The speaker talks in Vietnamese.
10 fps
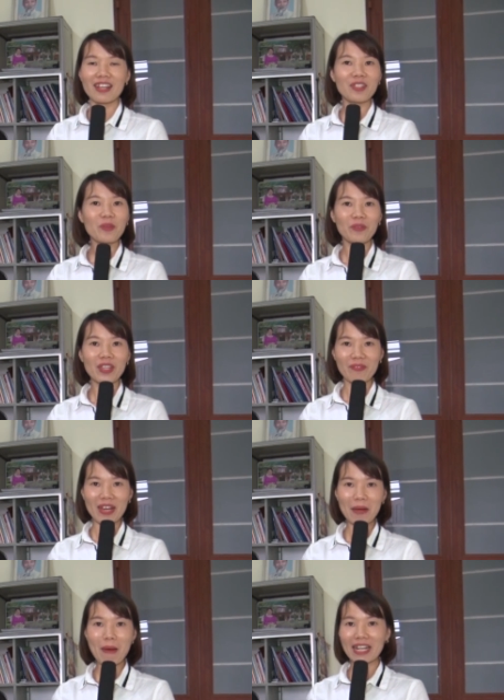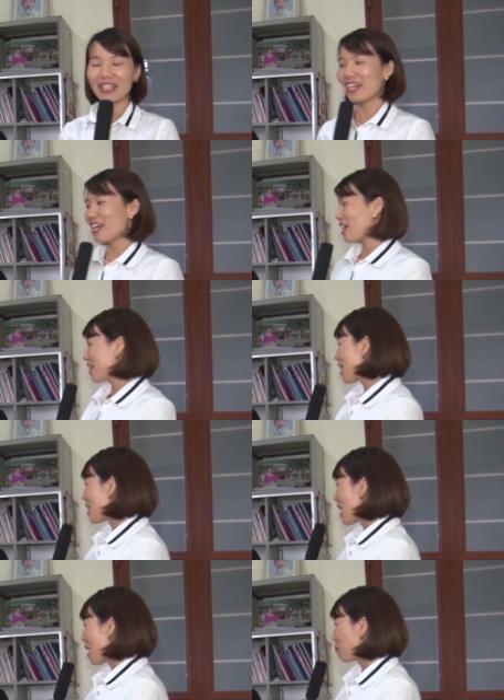Thưa quý vị và các bạn,
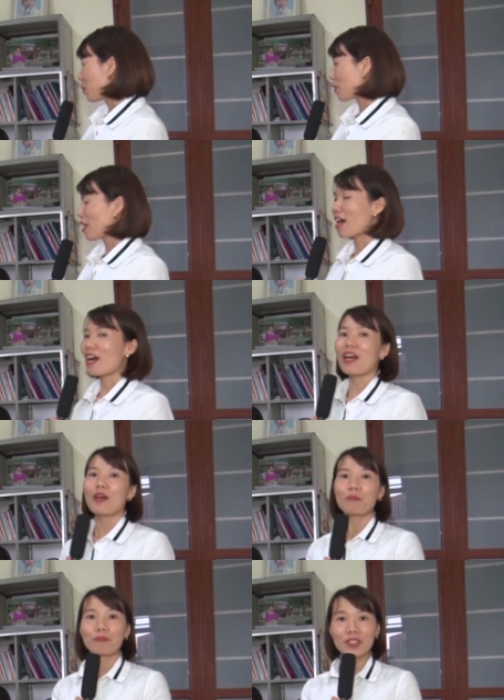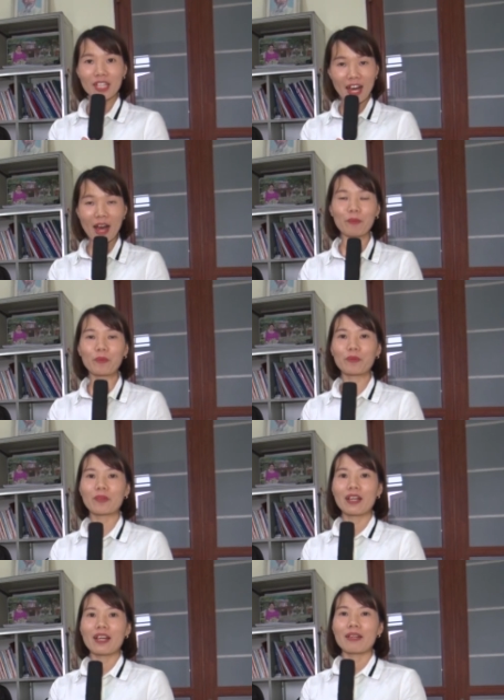đây là một à, giờ học
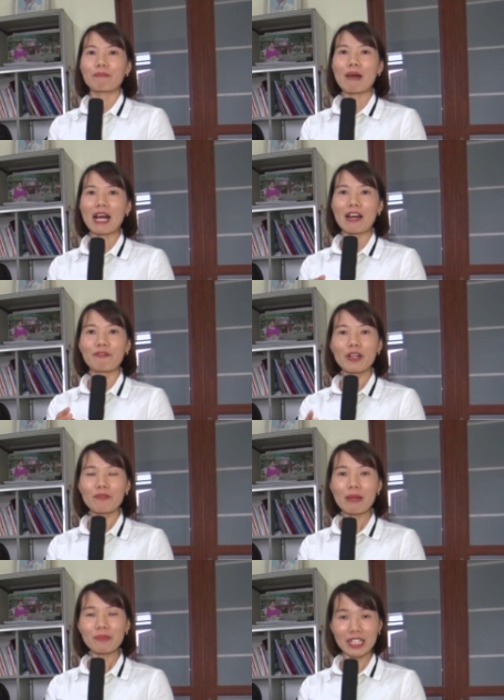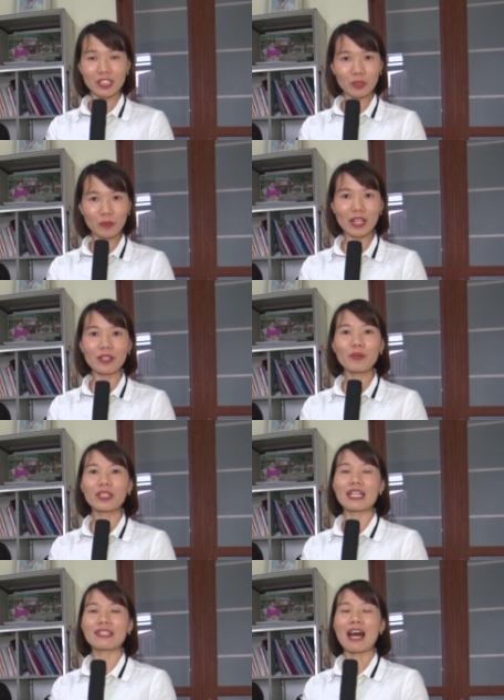bằng à, phương pháp dạy trực tuyến
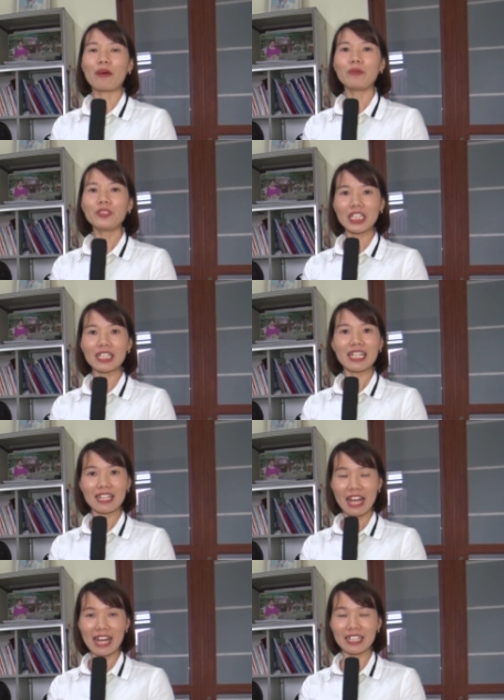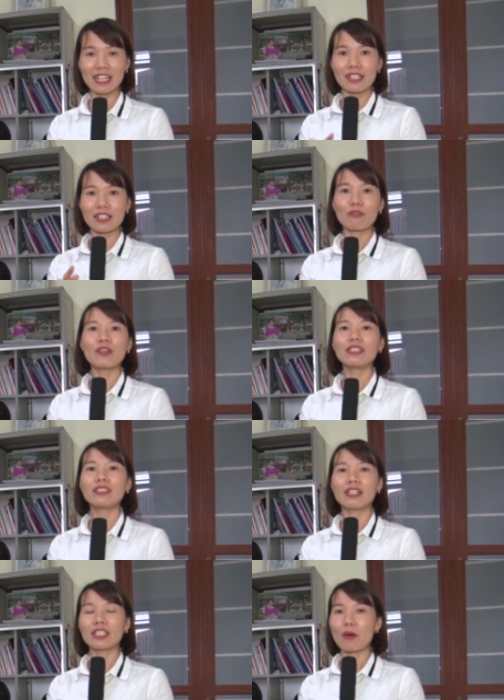của thầy giáo Trịnh Đình Thành, giáo viên
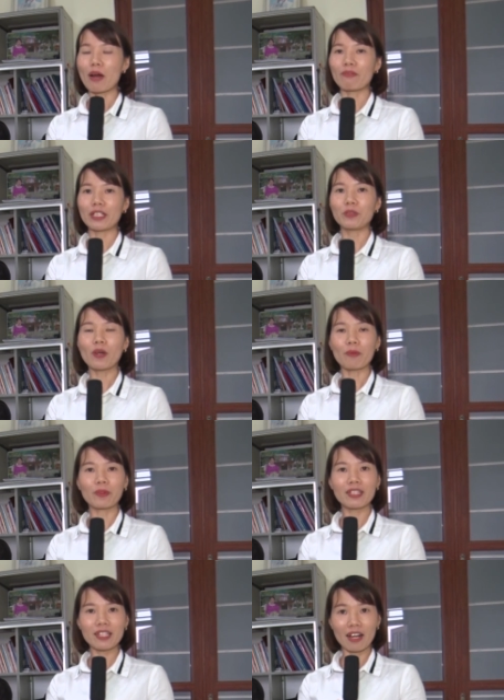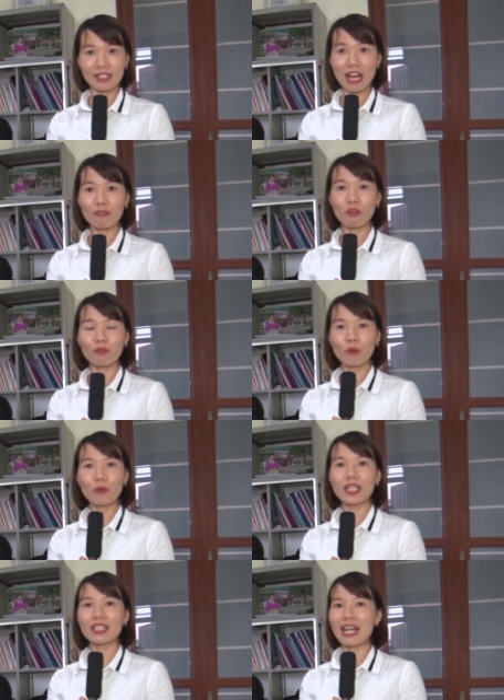trường tiểu học và trung học cơ sở xã Phong
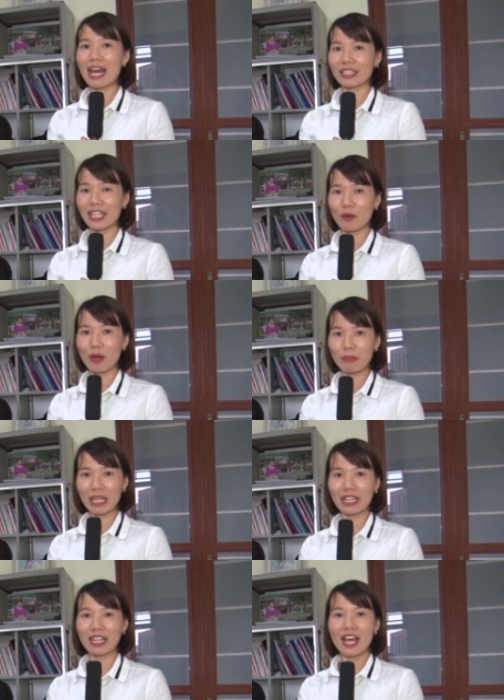Phú, huyện Tân Lạc, tỉnh Hòa Bình,